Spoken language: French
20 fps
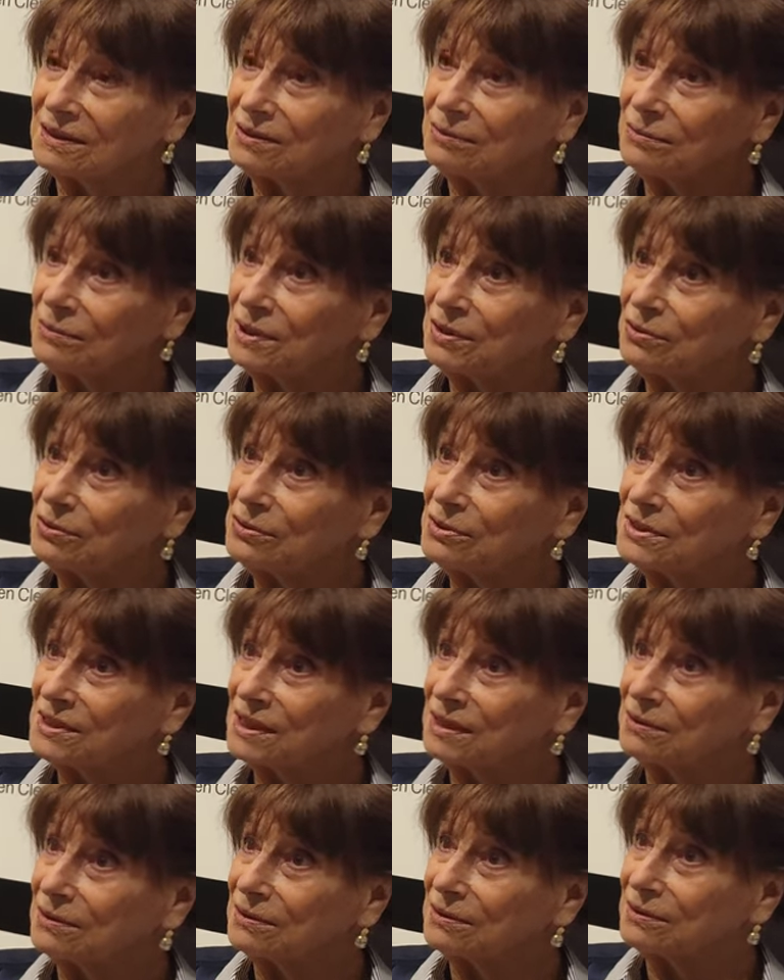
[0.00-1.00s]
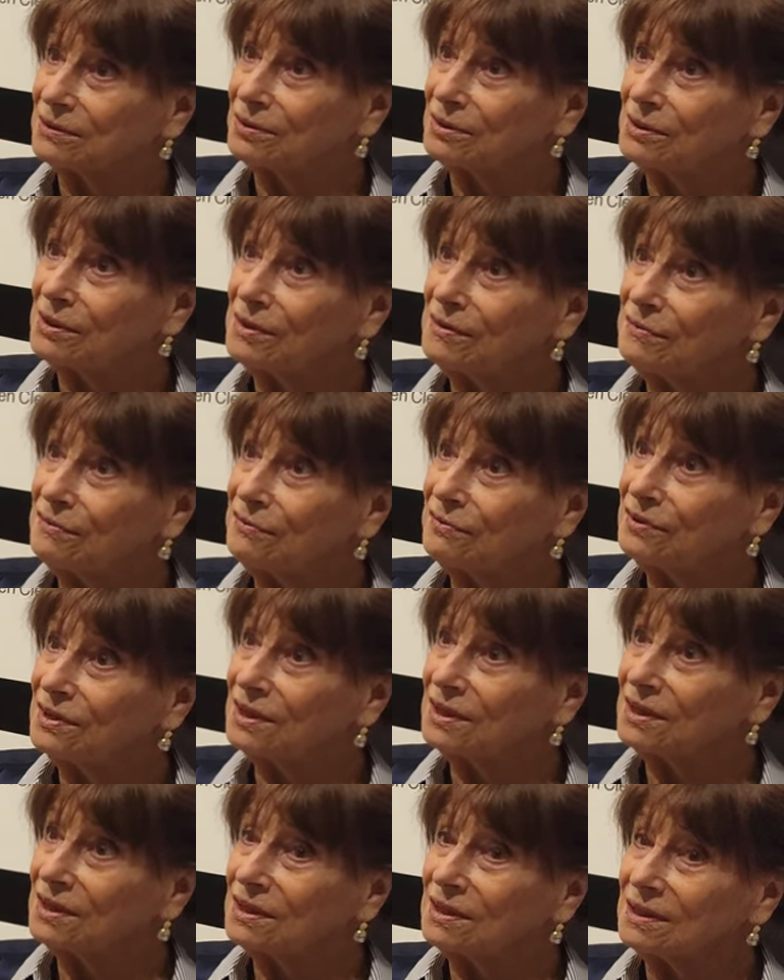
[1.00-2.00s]
Et au mois d'août 59,
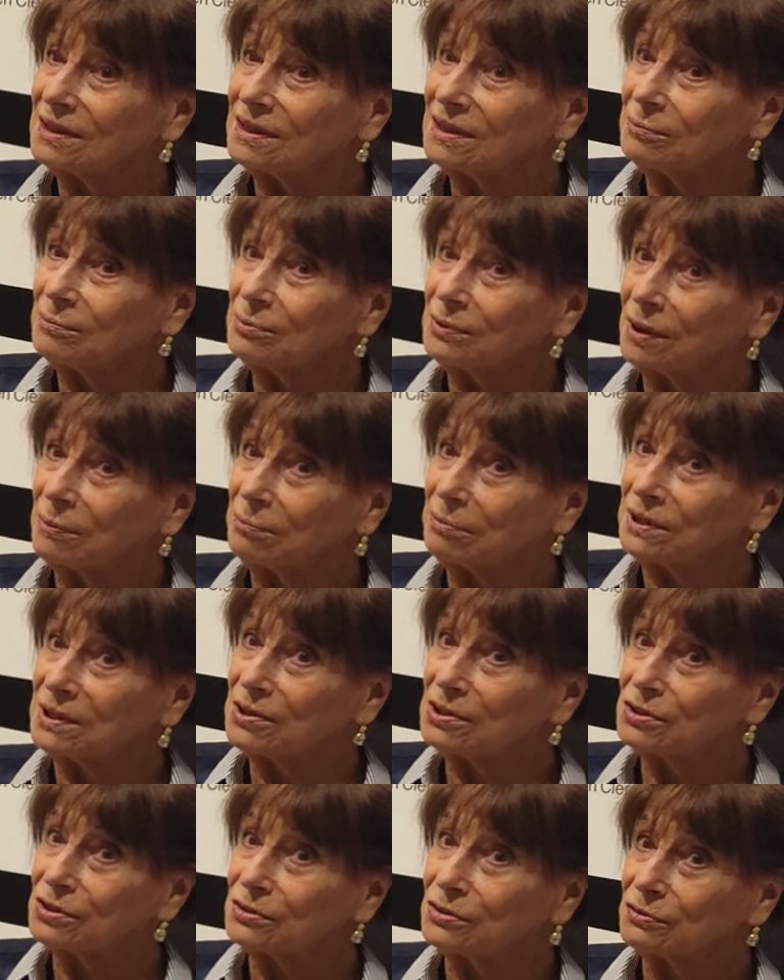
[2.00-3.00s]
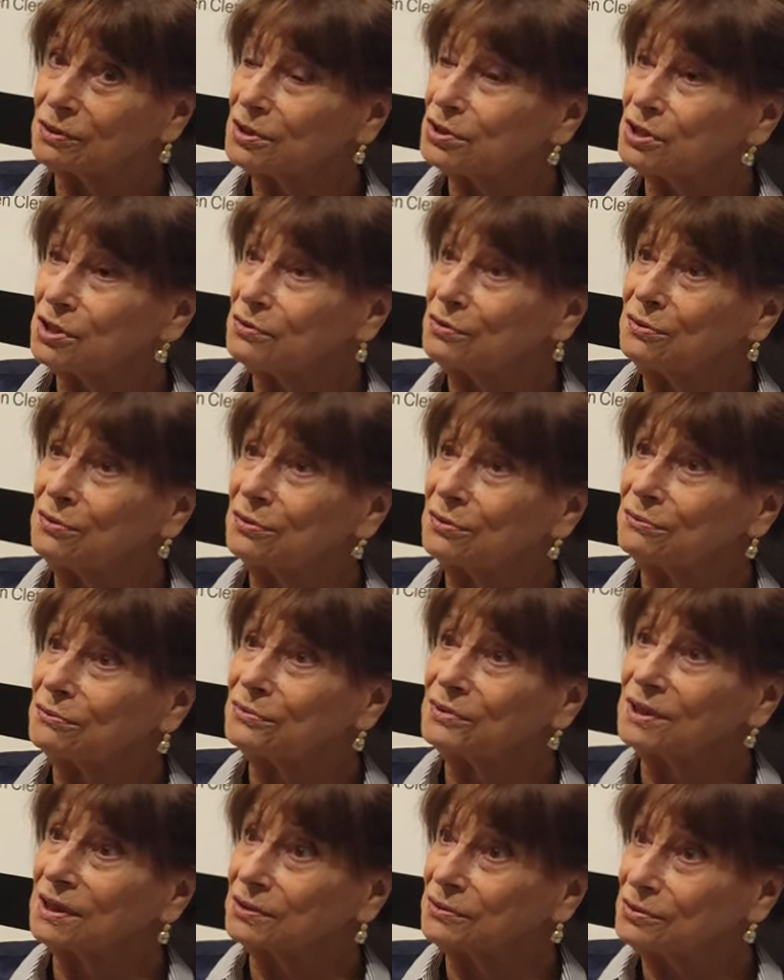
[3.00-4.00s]
et puis après, je crois, j'ai
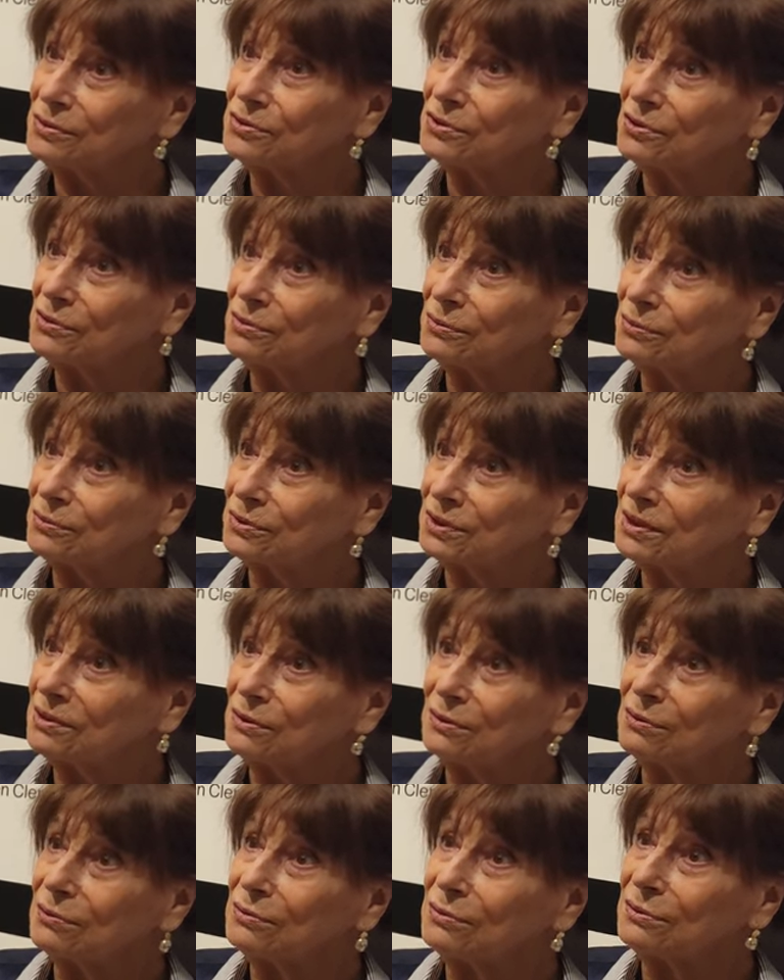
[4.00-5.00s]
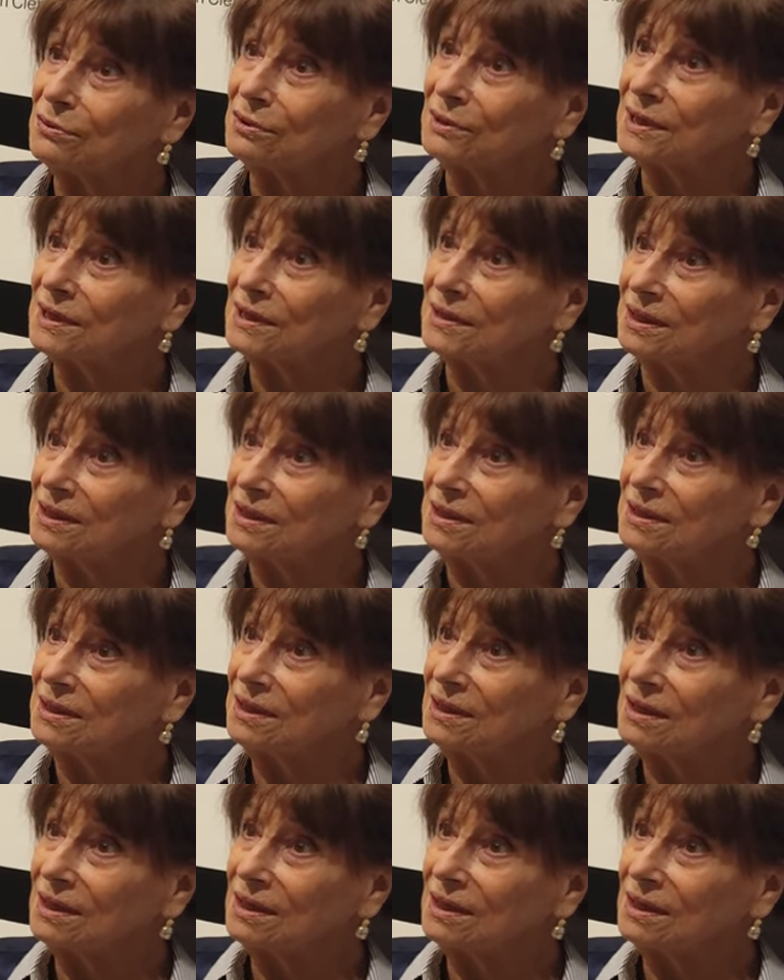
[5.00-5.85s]
on a dû se rencontrer dans le courant de l'année.